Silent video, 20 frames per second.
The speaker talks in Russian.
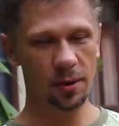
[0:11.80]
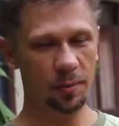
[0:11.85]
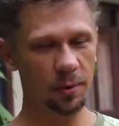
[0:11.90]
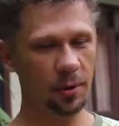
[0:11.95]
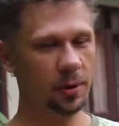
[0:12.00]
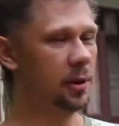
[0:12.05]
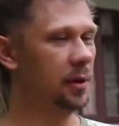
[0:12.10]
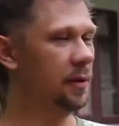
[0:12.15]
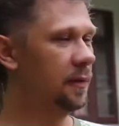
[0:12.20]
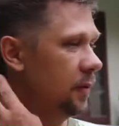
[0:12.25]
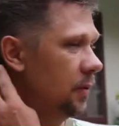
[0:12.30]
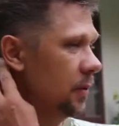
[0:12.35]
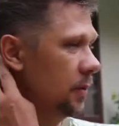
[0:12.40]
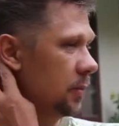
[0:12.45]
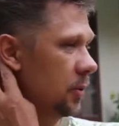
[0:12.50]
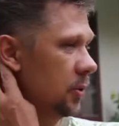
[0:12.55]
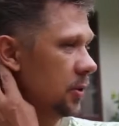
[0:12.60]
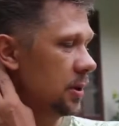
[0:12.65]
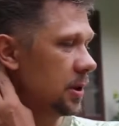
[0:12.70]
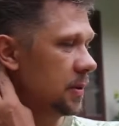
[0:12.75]
Любой телефон
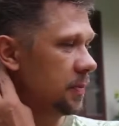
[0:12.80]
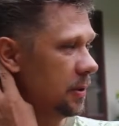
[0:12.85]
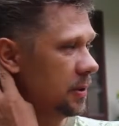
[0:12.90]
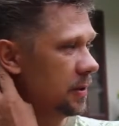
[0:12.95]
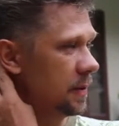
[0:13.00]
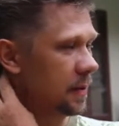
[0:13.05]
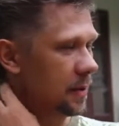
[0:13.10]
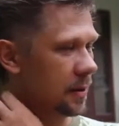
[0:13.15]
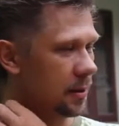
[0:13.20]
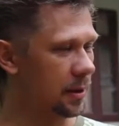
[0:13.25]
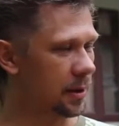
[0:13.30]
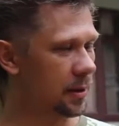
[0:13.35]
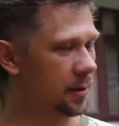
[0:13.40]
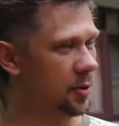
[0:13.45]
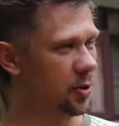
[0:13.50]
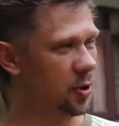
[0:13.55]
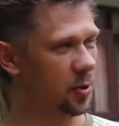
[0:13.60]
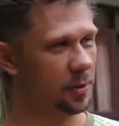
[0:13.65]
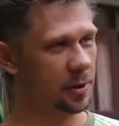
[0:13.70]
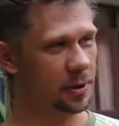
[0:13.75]
можно использовать для
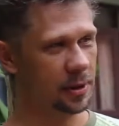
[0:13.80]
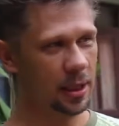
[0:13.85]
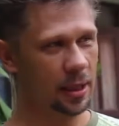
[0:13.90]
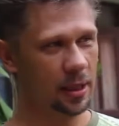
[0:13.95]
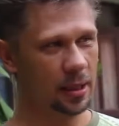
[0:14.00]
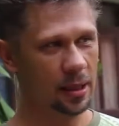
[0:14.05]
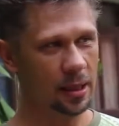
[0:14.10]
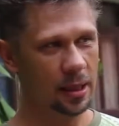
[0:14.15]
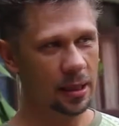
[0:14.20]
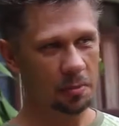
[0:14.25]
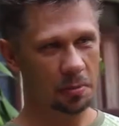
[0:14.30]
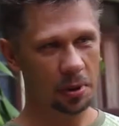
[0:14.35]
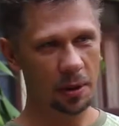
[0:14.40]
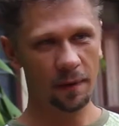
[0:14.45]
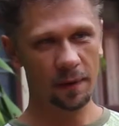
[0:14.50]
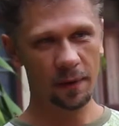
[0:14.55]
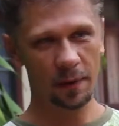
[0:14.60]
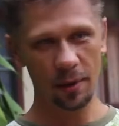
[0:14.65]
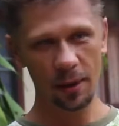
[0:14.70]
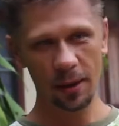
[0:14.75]
того, чтобы снять
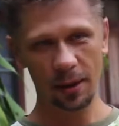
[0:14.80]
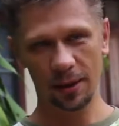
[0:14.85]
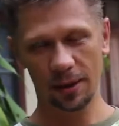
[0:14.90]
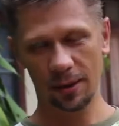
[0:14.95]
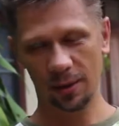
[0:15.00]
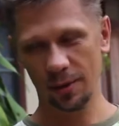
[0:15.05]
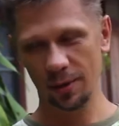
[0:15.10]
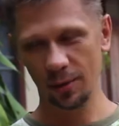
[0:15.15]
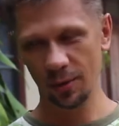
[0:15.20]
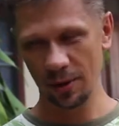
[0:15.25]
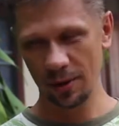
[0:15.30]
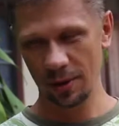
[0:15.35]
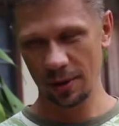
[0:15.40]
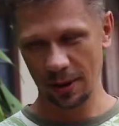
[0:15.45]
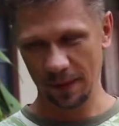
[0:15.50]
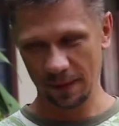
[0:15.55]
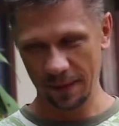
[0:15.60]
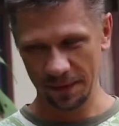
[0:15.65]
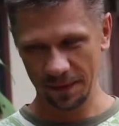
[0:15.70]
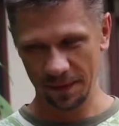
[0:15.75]
первый ролик, который нужен
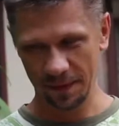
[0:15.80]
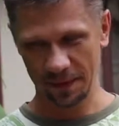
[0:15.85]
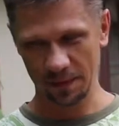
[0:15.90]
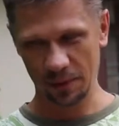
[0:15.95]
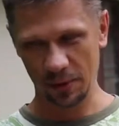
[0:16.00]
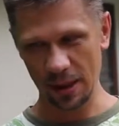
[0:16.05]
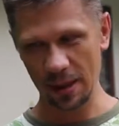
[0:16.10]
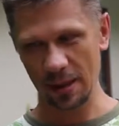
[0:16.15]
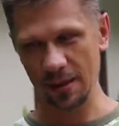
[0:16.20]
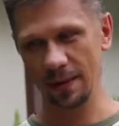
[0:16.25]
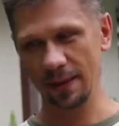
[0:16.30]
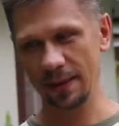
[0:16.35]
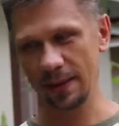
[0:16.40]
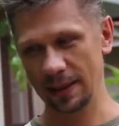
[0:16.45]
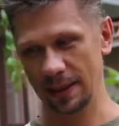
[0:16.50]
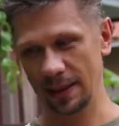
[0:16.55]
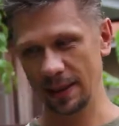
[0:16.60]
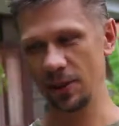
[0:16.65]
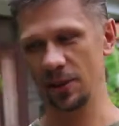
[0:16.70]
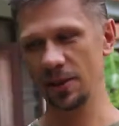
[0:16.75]
для вашего замечательного
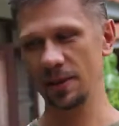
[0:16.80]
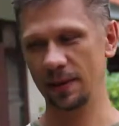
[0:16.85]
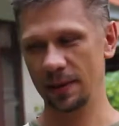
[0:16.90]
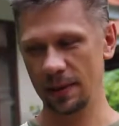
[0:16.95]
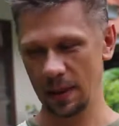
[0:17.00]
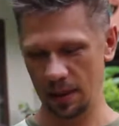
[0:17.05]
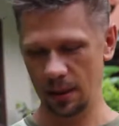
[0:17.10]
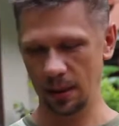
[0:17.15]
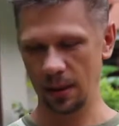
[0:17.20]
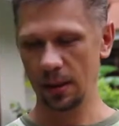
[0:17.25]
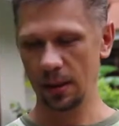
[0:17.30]
одностраничного сайта.